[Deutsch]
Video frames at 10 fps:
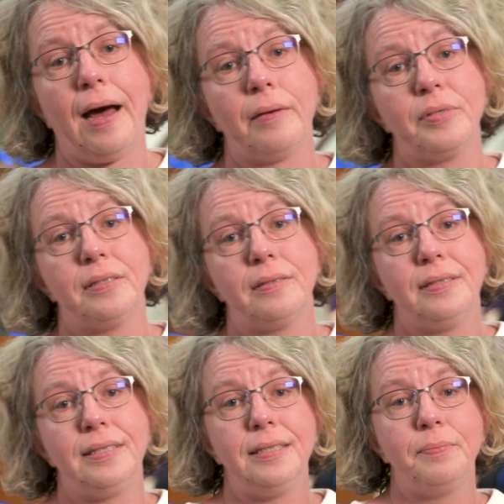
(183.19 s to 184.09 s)
habe,
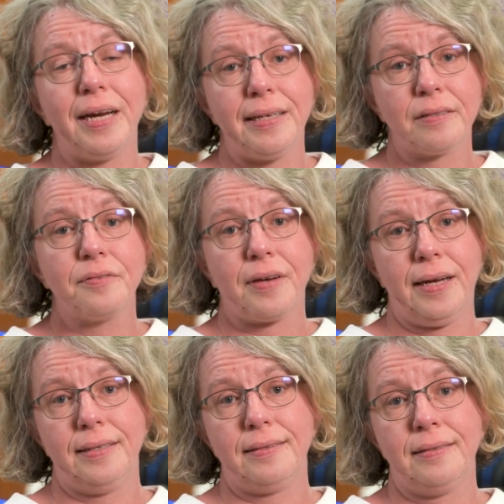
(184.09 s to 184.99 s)
die
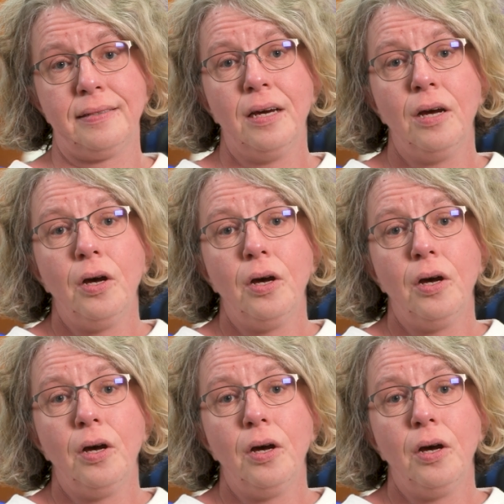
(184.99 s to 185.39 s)
barrierefrei sind